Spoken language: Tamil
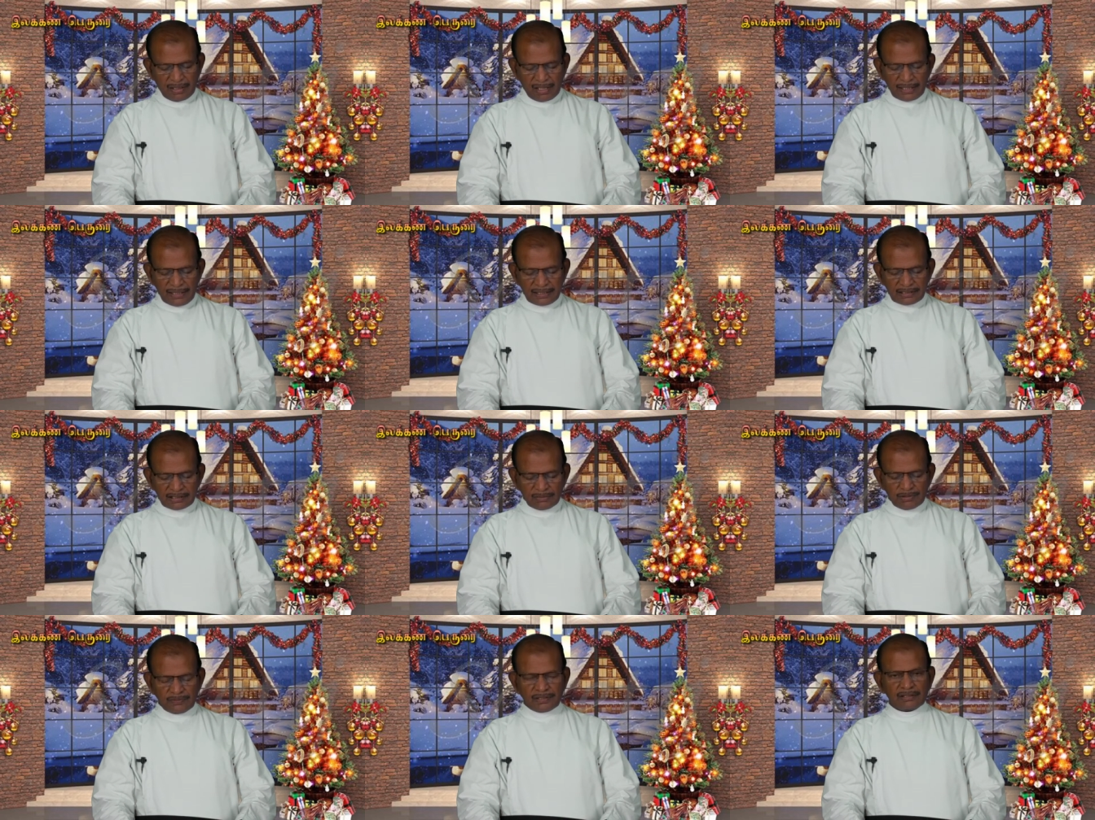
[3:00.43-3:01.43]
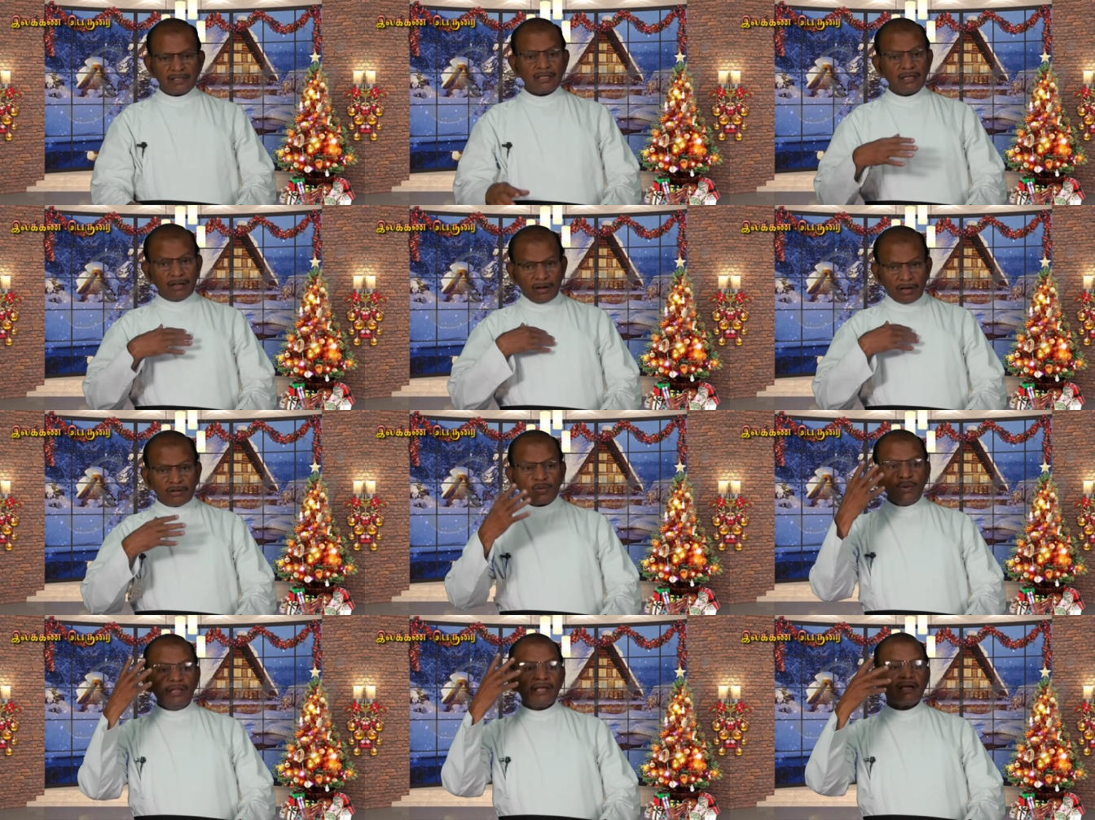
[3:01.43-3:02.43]
கண்ணை சம்பவத்தில் நான்
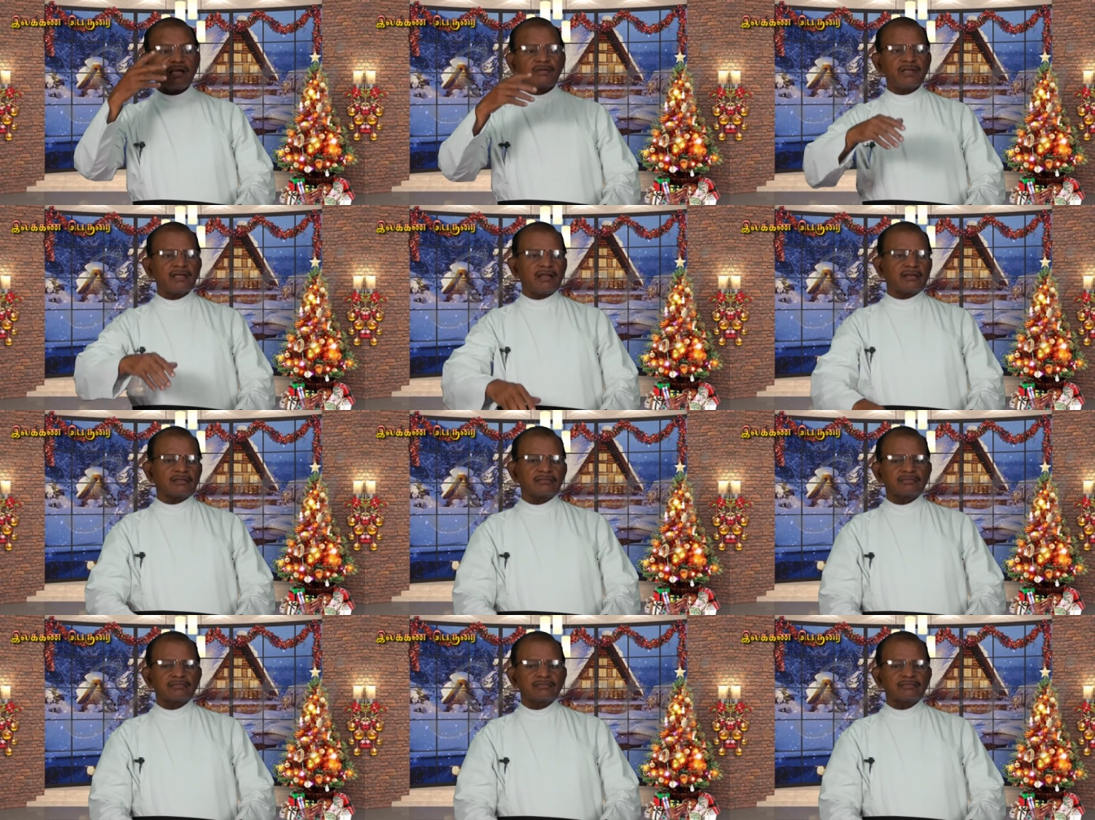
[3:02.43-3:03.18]
ஒழிக அப்படின்னான்